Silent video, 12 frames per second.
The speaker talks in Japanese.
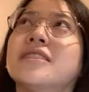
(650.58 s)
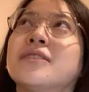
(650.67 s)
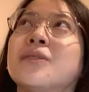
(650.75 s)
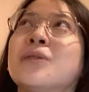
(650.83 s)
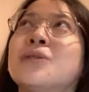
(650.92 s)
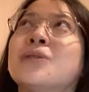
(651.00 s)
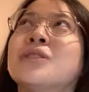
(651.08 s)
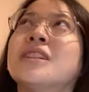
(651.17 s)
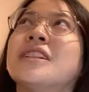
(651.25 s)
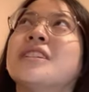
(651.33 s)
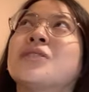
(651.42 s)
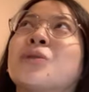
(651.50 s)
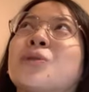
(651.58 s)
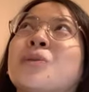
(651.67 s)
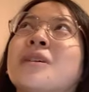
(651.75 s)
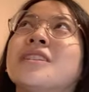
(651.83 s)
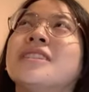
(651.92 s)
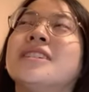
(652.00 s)
こういう時にその
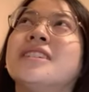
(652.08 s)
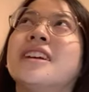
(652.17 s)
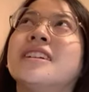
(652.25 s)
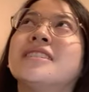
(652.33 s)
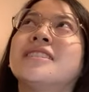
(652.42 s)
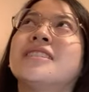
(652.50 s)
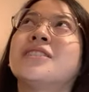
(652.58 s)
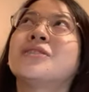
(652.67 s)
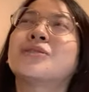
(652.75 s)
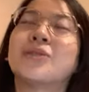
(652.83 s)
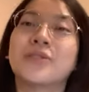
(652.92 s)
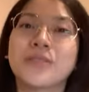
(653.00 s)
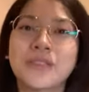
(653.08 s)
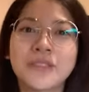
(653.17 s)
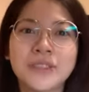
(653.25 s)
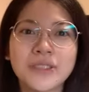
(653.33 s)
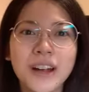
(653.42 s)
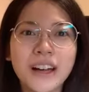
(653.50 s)
場にいないっていうの
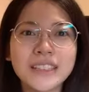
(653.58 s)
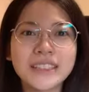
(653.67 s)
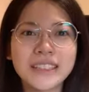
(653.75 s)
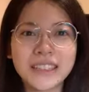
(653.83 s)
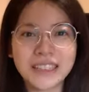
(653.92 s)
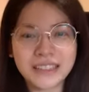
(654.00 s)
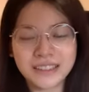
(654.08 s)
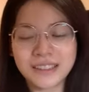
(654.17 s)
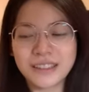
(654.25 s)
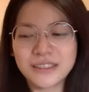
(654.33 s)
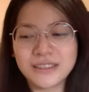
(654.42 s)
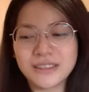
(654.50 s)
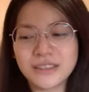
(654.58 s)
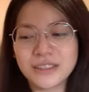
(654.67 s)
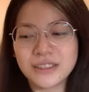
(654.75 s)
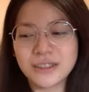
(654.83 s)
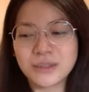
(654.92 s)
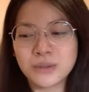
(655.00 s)
つらーってなった
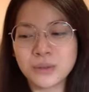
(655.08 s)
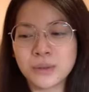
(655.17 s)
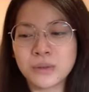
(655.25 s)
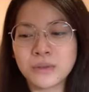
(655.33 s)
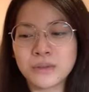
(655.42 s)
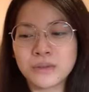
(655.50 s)
そう、う